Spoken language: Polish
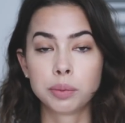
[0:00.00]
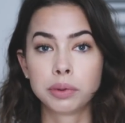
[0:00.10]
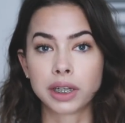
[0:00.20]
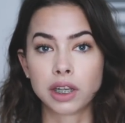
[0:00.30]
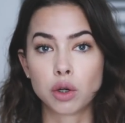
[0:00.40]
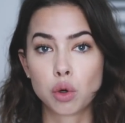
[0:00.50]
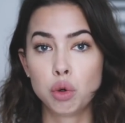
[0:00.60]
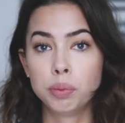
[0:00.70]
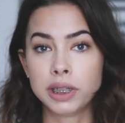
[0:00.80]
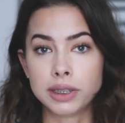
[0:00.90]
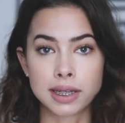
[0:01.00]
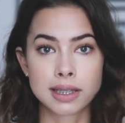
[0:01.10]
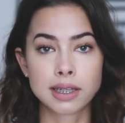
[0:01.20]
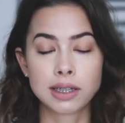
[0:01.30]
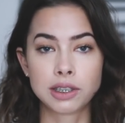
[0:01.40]
To był taki klub
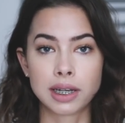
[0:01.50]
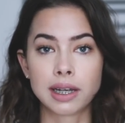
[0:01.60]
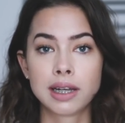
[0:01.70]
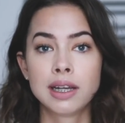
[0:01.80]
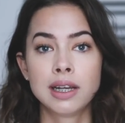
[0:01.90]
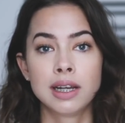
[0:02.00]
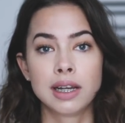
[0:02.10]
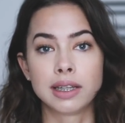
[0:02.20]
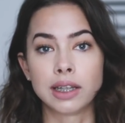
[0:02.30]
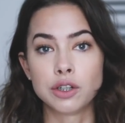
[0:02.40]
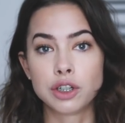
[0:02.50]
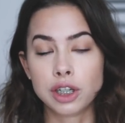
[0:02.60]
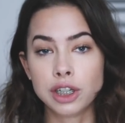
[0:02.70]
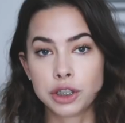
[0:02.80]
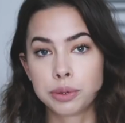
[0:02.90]
dziecięcy, gdzie e,
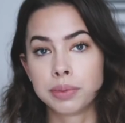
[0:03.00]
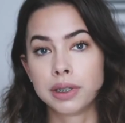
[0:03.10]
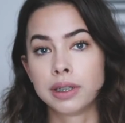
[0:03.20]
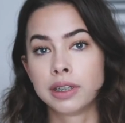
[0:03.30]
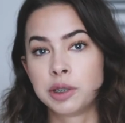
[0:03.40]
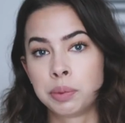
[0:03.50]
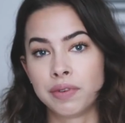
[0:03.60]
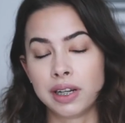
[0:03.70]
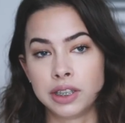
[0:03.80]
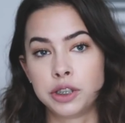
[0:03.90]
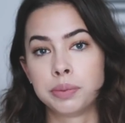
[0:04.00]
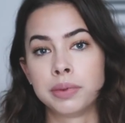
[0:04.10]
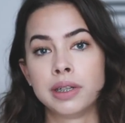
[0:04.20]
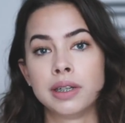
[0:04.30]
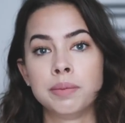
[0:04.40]
tańczyliśmy,
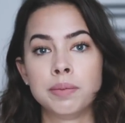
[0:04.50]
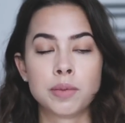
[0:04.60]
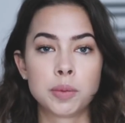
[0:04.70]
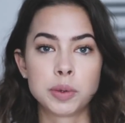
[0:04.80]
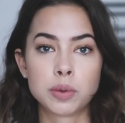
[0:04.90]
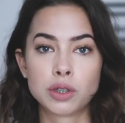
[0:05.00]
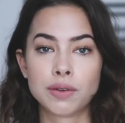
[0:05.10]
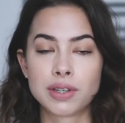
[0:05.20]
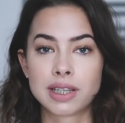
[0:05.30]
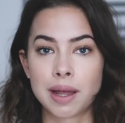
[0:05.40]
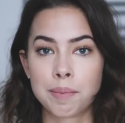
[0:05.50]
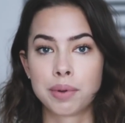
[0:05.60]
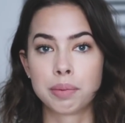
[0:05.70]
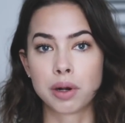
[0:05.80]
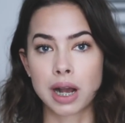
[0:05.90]
śpiewaliśmy, robiliśmy różne
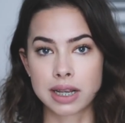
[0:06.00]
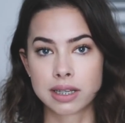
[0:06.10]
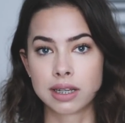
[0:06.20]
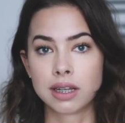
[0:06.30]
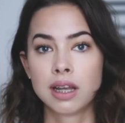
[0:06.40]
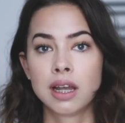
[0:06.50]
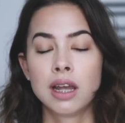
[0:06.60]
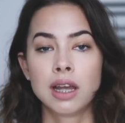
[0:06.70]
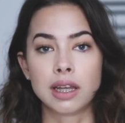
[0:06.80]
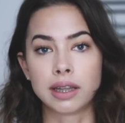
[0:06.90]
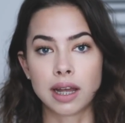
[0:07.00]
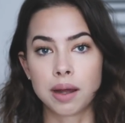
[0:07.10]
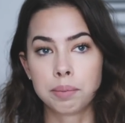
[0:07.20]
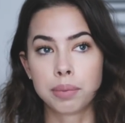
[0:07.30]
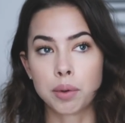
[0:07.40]
występy, pokazy i
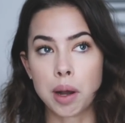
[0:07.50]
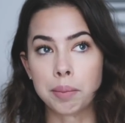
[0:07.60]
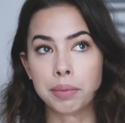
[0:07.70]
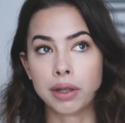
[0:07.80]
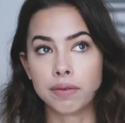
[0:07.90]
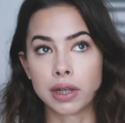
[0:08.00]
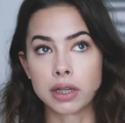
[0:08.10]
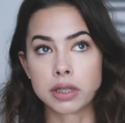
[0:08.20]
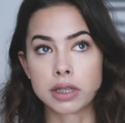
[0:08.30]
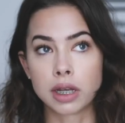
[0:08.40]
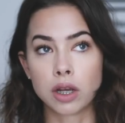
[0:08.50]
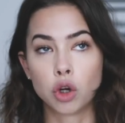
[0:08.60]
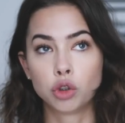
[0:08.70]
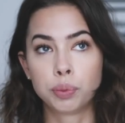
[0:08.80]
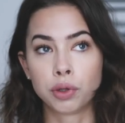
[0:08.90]
tam byłam mniej więcej
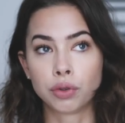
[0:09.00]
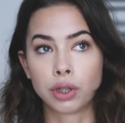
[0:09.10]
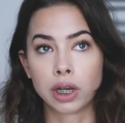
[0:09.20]
od 5